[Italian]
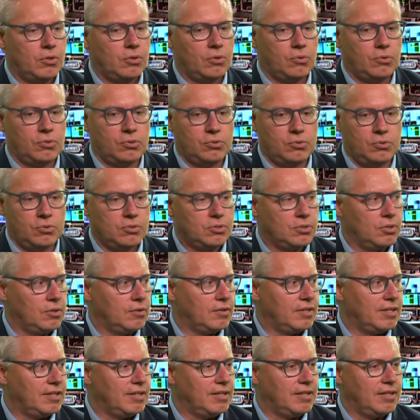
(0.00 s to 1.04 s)
o non
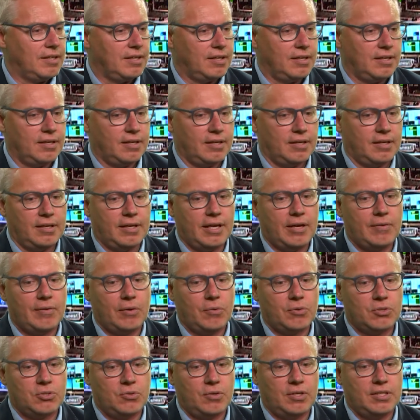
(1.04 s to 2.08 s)
Costituzione, eh, è una
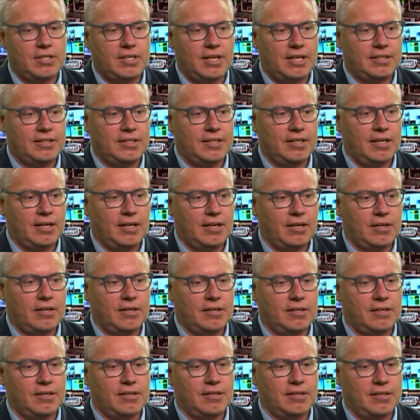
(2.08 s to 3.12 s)
questione di etica
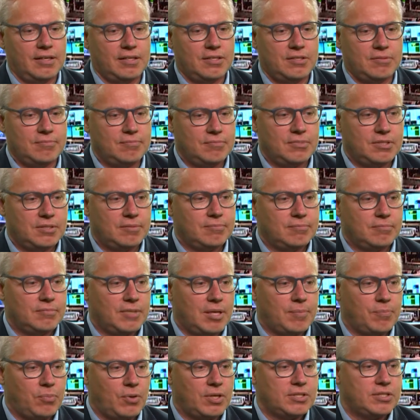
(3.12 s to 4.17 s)
che,
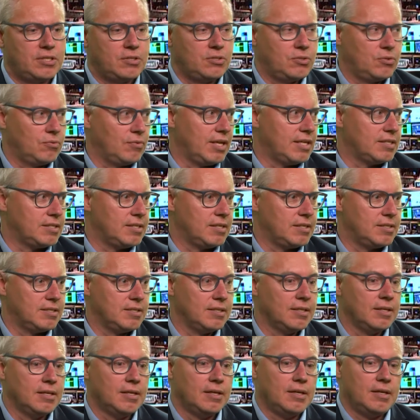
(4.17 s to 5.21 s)
che può esserci o non
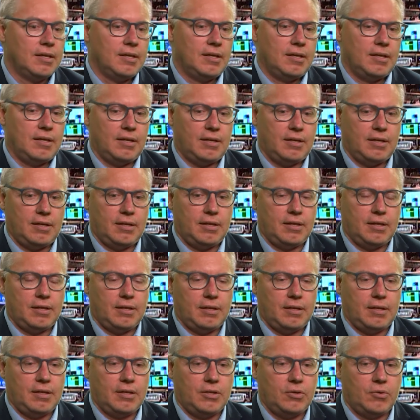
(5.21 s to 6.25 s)
esserci.
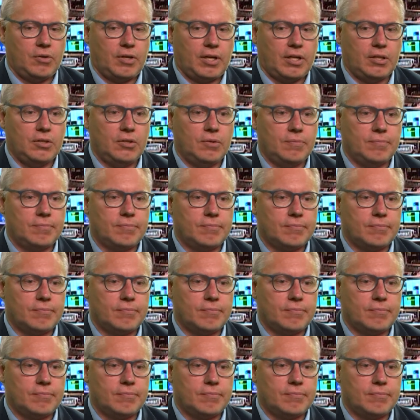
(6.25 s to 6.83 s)
Eh, Sondaggi, credi...